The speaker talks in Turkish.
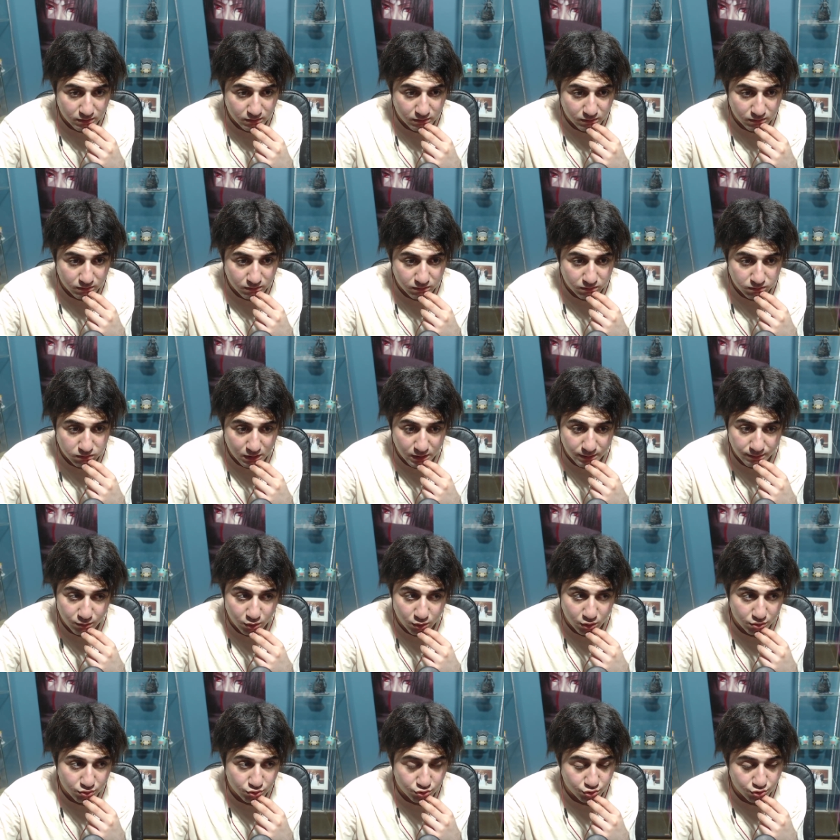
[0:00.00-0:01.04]
Ben
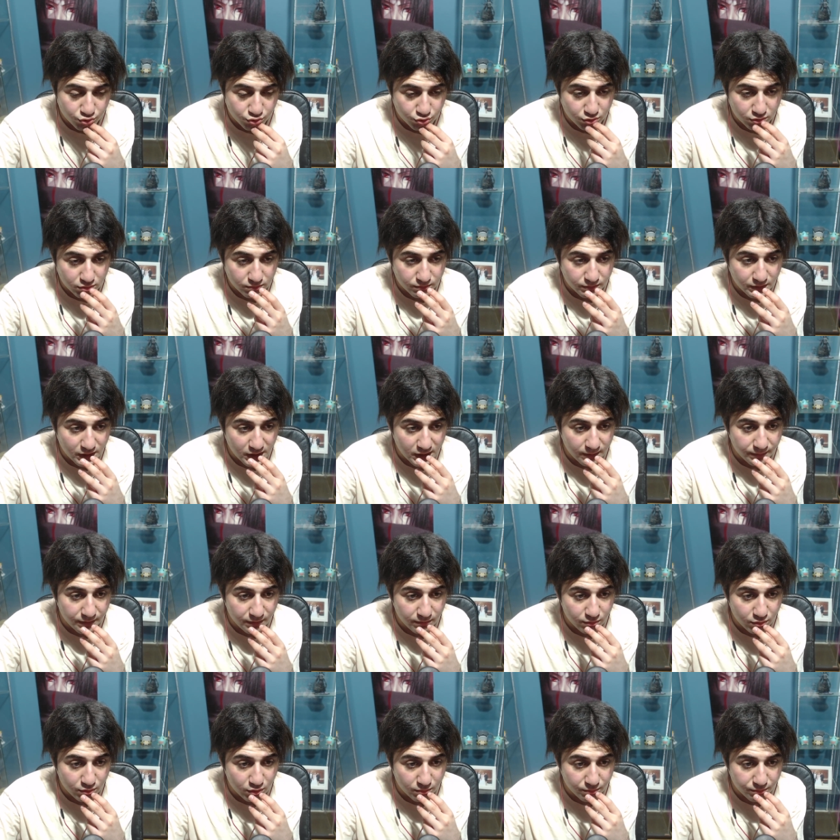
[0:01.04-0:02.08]
böyle düşünüyorum. Yani
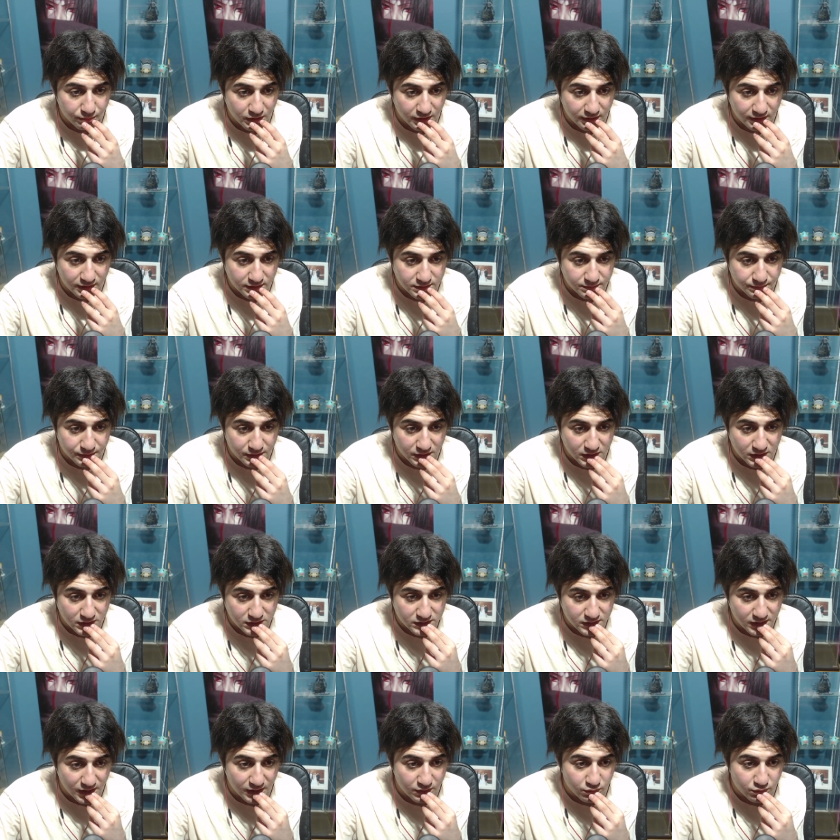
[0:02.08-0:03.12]
bilmiyorum biraz
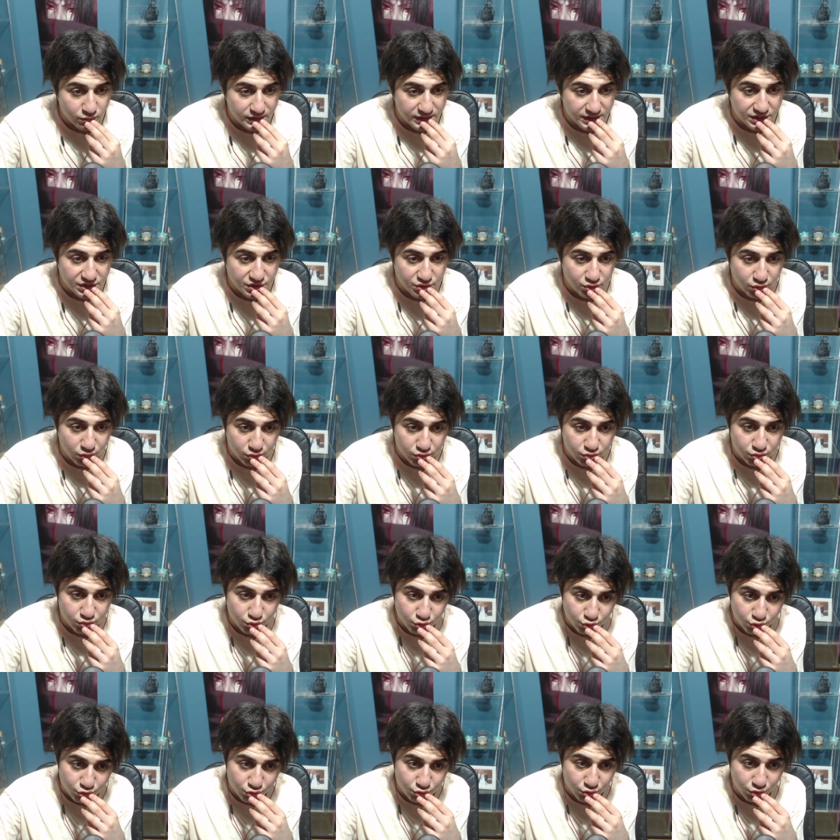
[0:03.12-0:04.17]
biraz Kaido gidici olduğunu
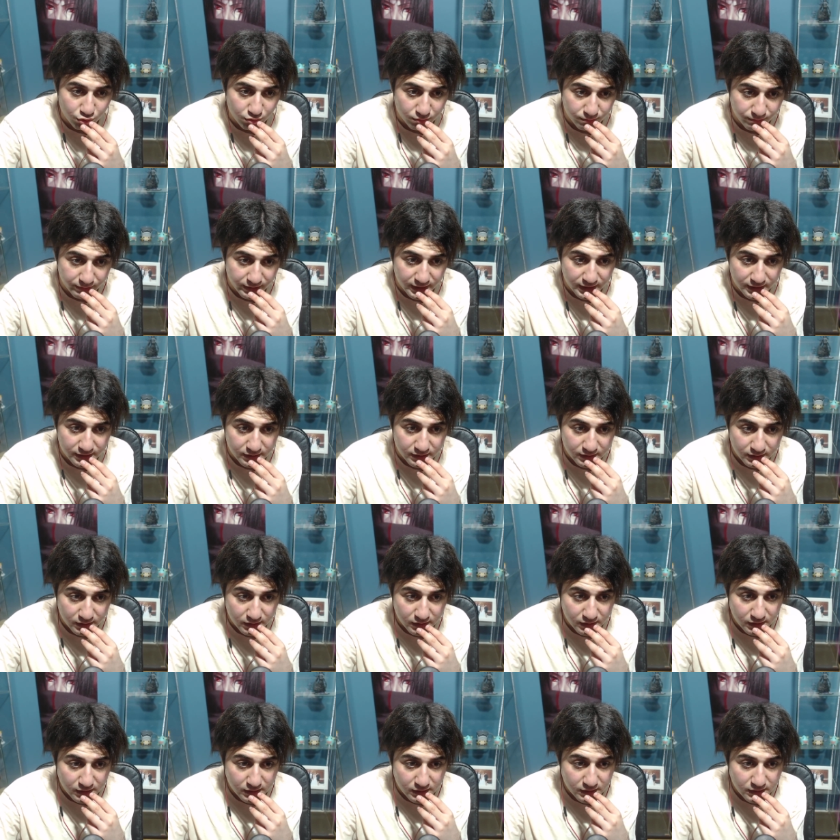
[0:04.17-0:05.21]
düşünüyorum ben.
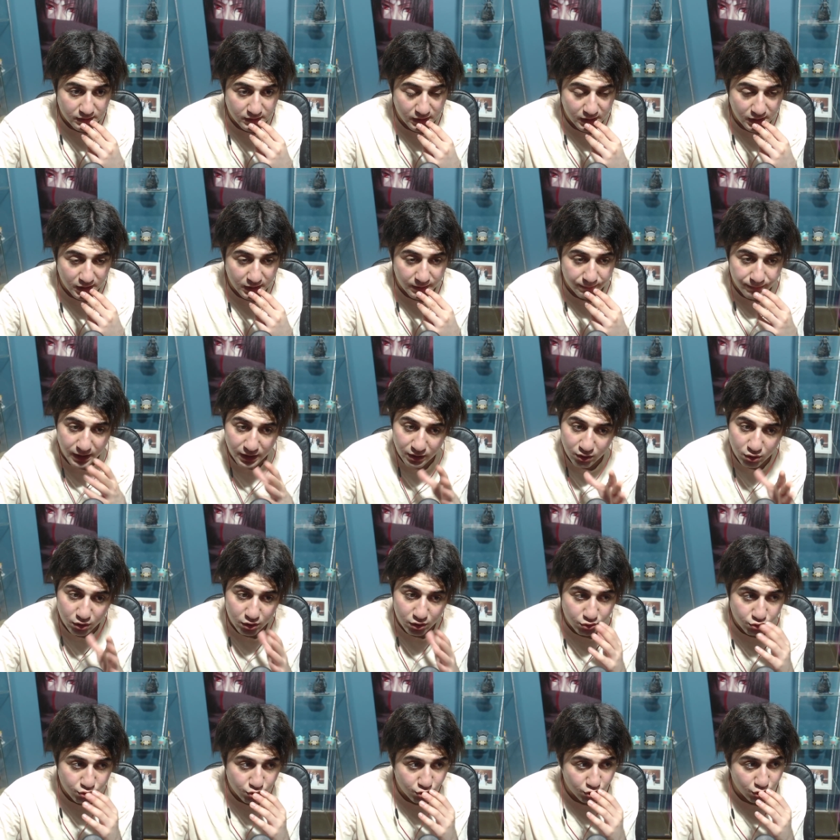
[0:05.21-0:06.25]
Yani ben
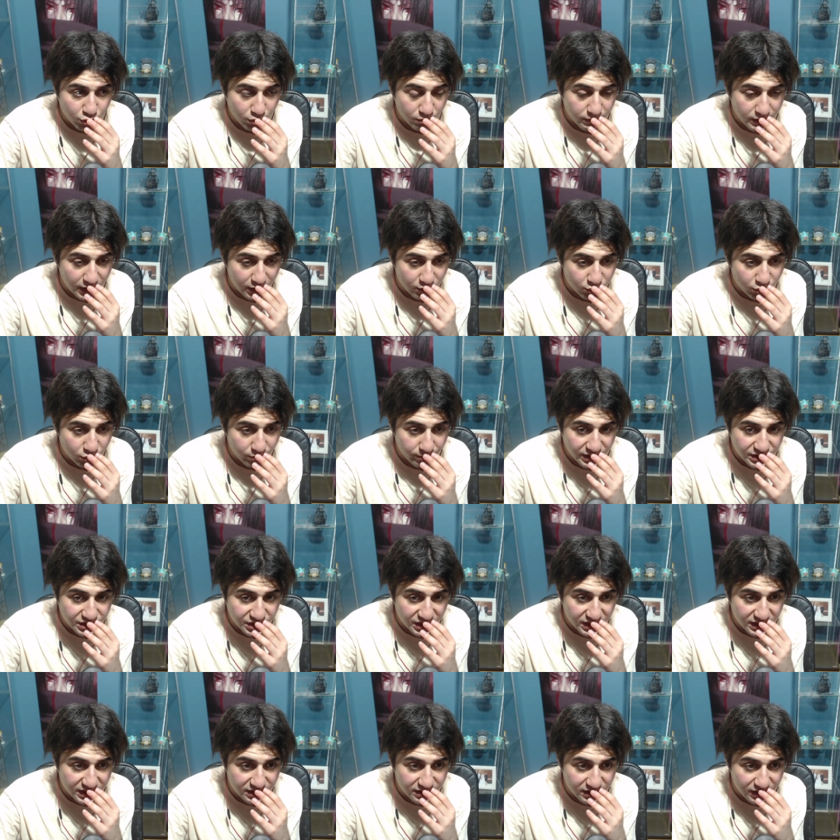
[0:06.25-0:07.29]
öyle düşünüyorum. Kaido bence
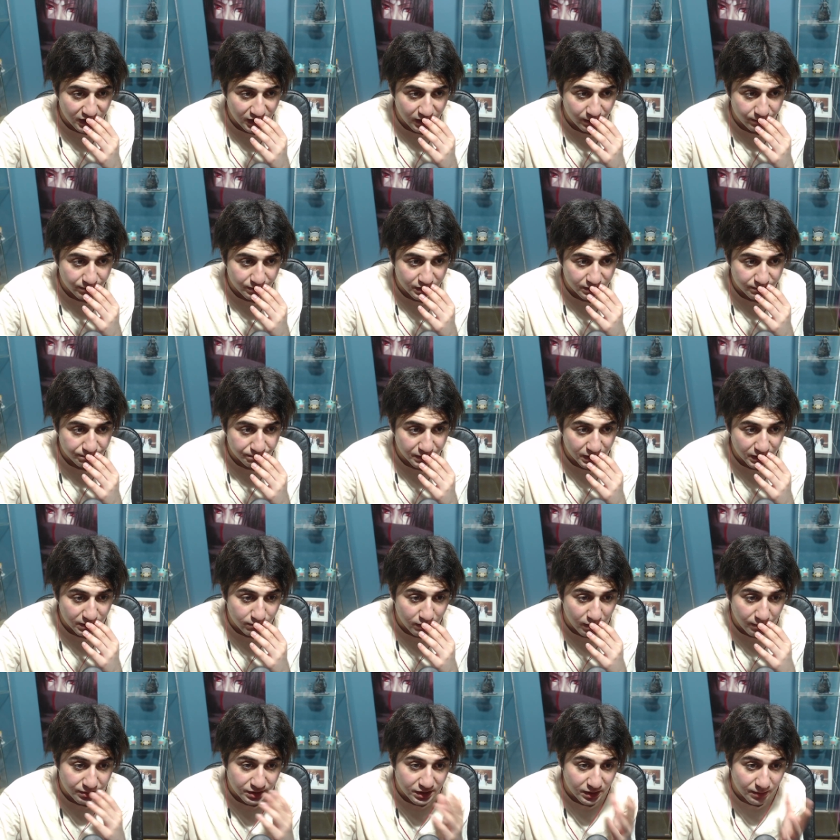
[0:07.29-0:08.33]
gitti abi. Big
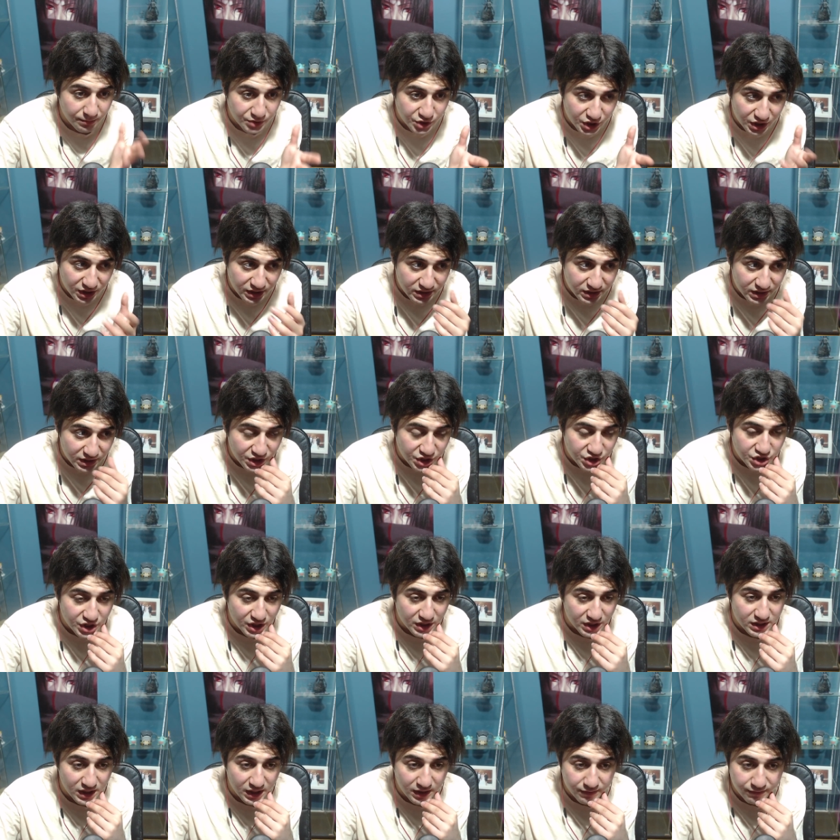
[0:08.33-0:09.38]
Mom'u da bir şekilde
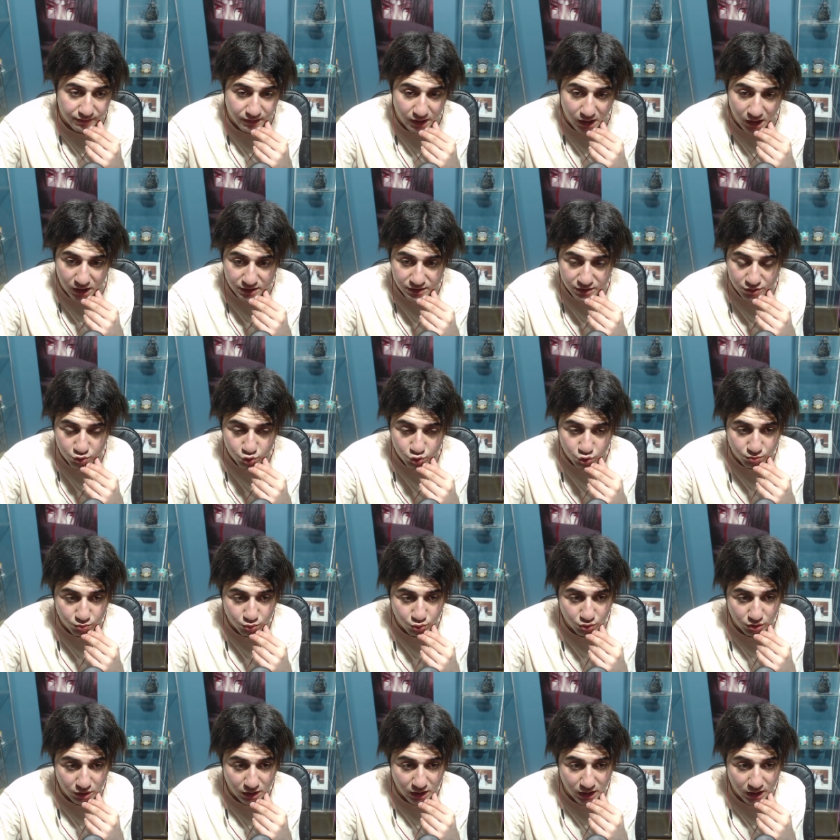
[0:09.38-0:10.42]
yiyecekler ve artık tüm
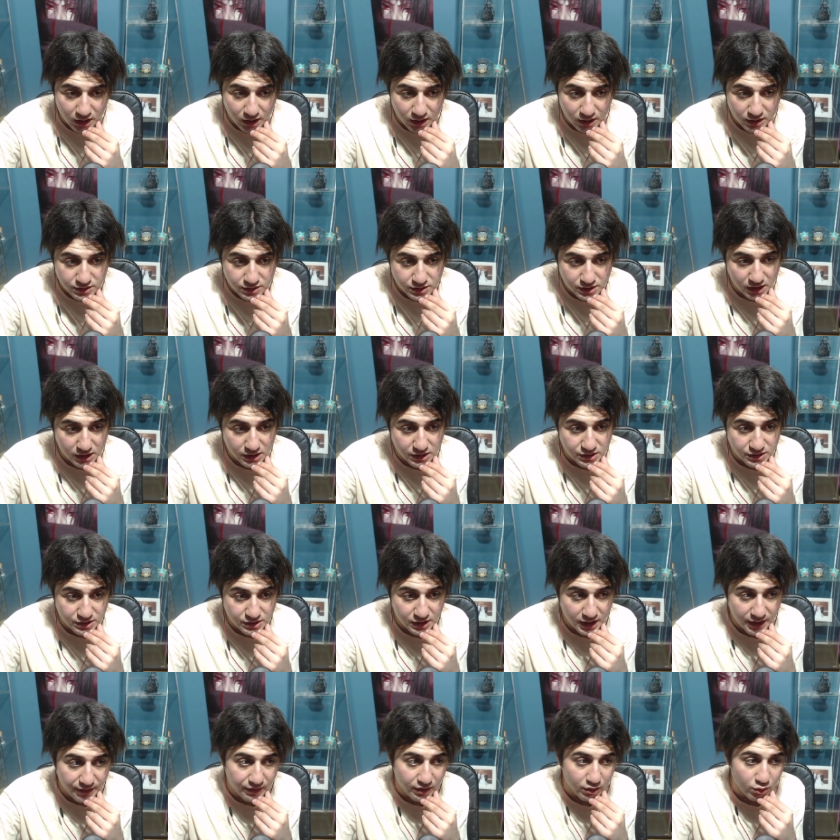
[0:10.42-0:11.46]
dünya şey
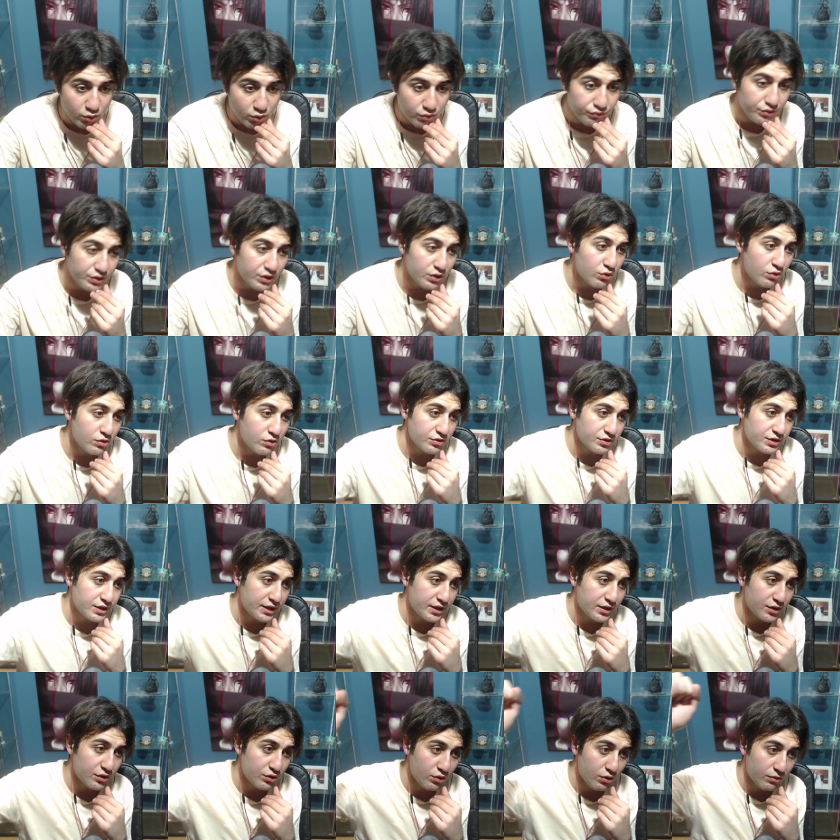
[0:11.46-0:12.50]
diyecek. Evet Luffy
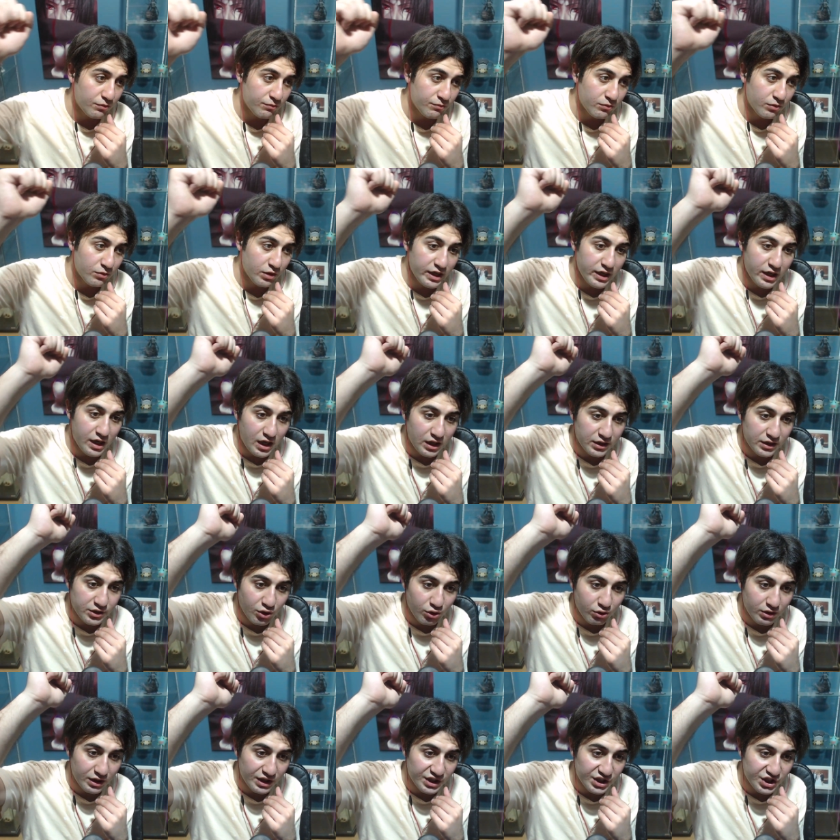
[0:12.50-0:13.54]
korsan kral olmaya aday
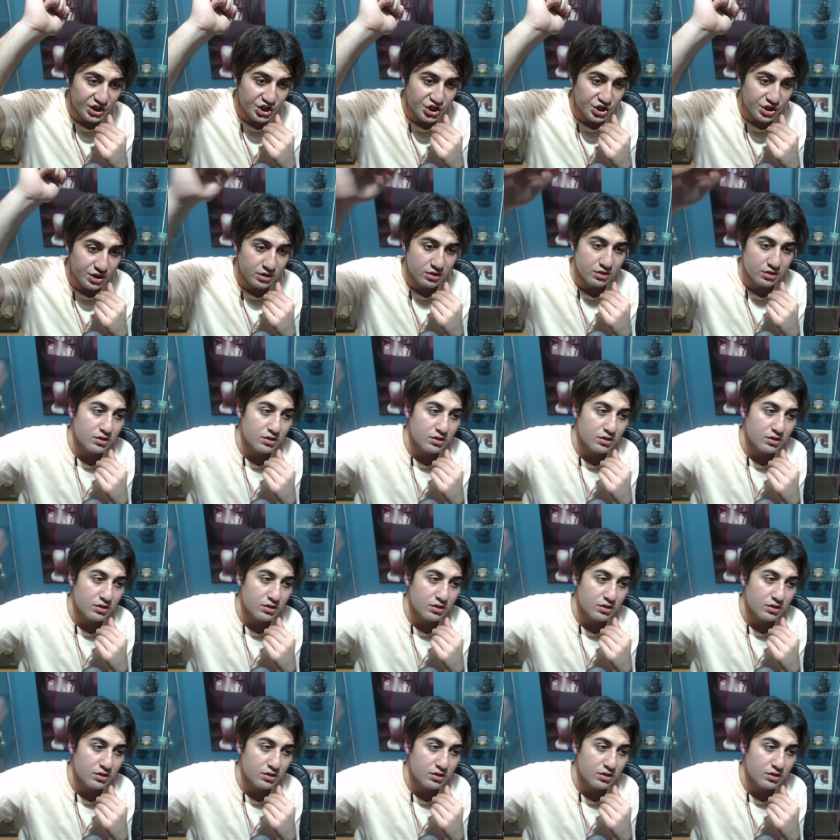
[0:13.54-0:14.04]
olan kişi.